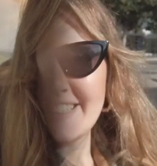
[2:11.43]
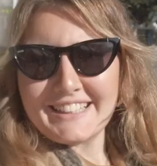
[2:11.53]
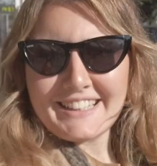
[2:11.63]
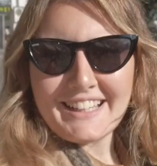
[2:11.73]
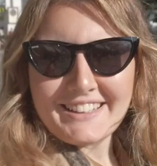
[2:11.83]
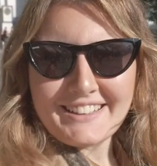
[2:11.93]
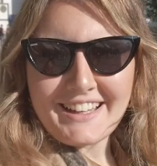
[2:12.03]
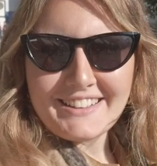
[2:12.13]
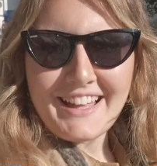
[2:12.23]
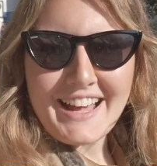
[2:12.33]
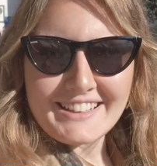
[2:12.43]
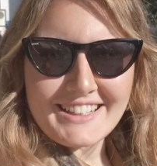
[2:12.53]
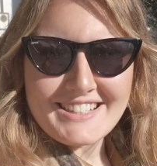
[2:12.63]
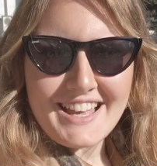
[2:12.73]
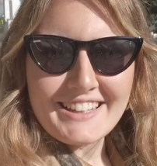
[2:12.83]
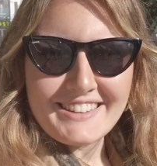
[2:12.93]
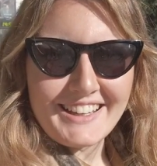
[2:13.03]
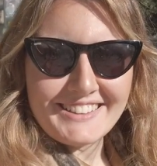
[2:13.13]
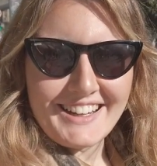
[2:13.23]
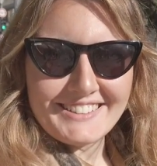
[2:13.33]
Granada'dan herkese
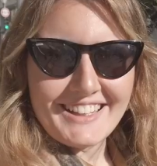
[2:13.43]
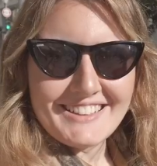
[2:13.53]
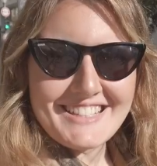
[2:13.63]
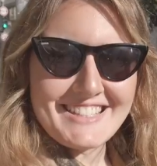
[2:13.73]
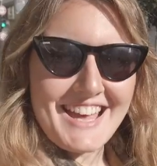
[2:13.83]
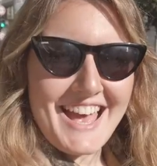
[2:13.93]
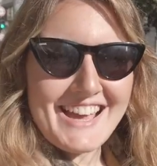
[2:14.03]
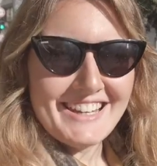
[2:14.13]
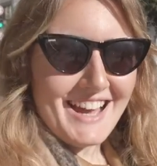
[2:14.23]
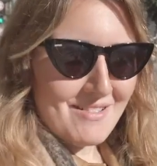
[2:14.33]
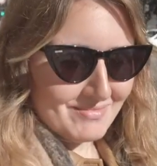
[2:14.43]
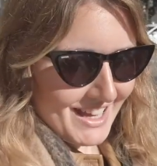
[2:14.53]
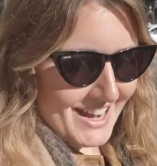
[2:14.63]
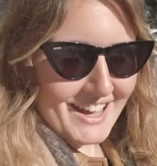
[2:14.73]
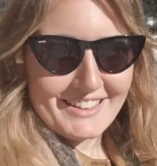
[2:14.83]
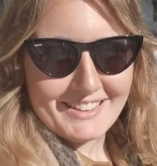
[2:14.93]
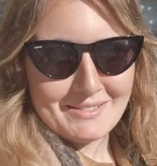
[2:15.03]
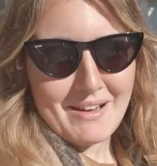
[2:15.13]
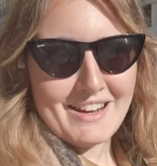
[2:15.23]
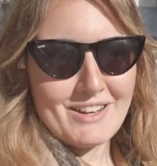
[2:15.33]
tekrardan selamlar. An
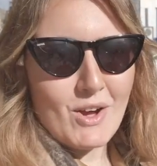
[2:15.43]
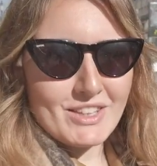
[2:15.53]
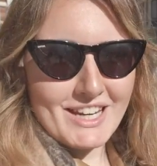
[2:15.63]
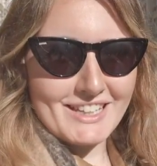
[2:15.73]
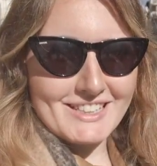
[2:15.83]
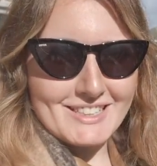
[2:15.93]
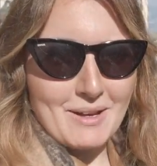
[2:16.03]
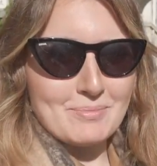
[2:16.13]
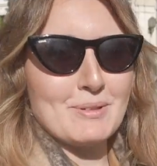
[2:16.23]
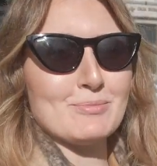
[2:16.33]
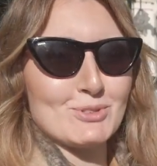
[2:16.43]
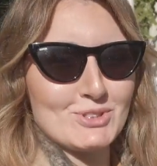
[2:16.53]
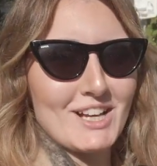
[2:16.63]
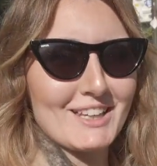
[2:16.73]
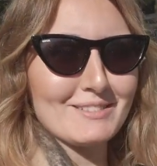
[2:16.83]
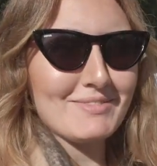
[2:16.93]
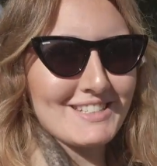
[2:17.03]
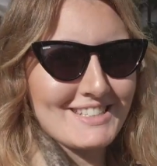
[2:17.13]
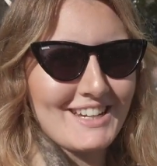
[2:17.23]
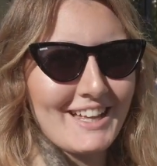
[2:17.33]
itibariyle otele giriş yaptım, duş aldım,
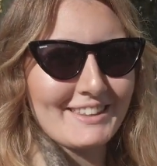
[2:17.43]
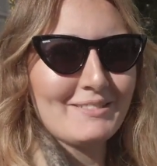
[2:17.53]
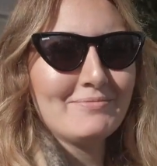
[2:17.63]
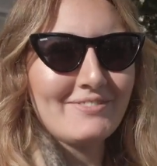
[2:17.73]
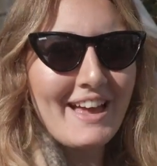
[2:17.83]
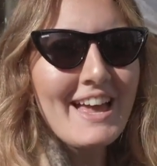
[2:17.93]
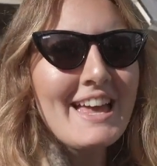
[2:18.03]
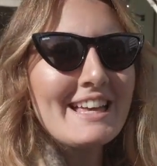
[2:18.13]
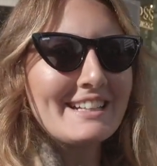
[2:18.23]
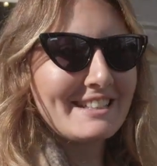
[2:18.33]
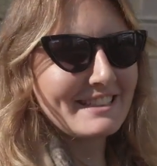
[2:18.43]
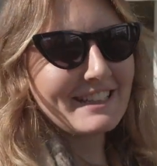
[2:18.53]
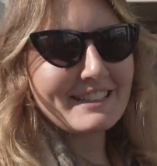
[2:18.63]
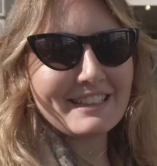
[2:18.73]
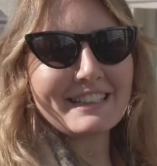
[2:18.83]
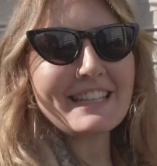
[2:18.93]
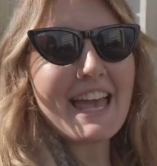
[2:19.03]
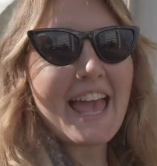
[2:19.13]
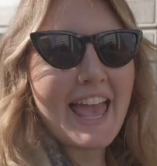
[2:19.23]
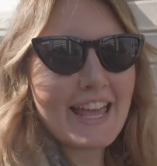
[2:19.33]
hazırlandım ve
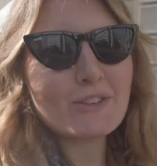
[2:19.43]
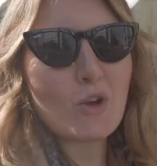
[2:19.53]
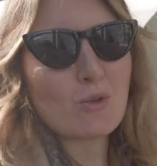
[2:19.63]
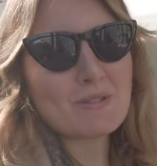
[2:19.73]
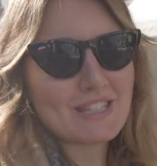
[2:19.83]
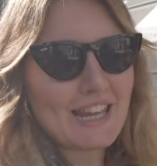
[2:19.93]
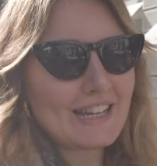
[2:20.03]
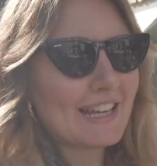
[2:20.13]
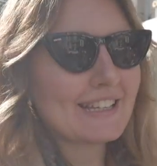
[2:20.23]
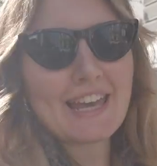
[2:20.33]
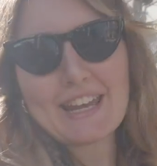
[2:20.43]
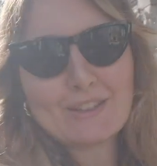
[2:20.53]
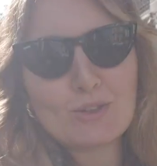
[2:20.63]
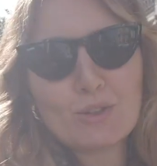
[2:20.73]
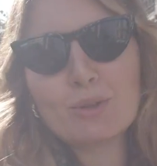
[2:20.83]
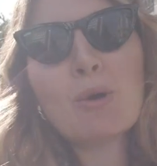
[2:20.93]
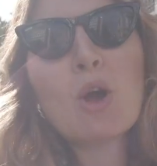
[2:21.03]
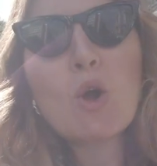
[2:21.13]
Granada'daki en görülmesi gereken yere gidiyorum.